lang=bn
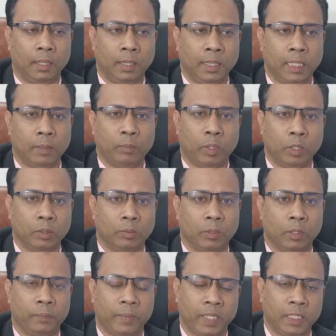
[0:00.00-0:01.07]
নিজের
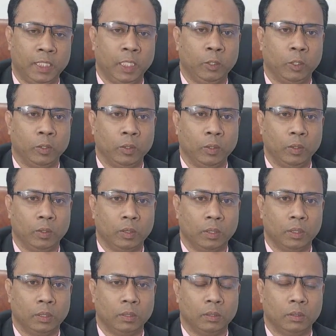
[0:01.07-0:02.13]
মনোবল বৃদ্ধি করো
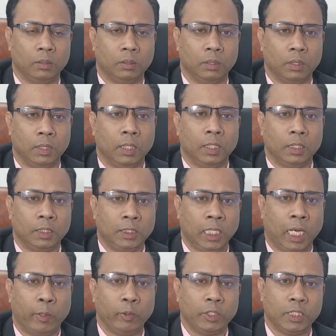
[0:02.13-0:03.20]

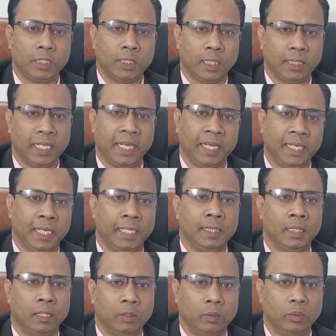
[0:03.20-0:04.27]
সাহসের সাথে এগিয়ে
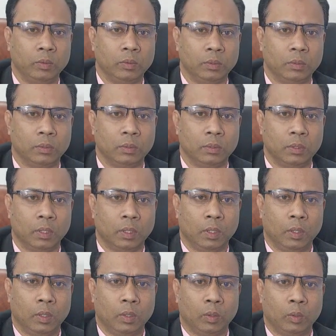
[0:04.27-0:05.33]
যাও
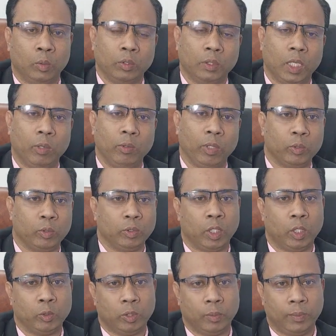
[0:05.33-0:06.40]
কোথাও না
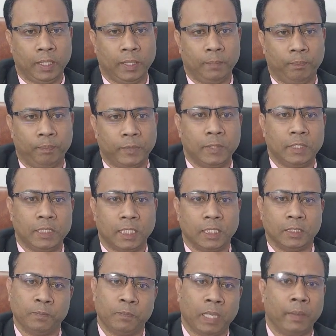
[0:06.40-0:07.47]
কোথাও তুমি
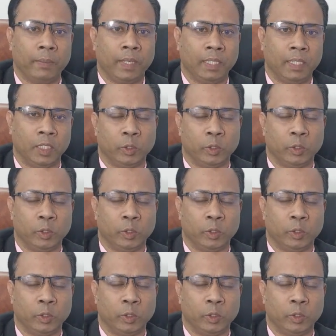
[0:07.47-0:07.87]
চান্স পাবেই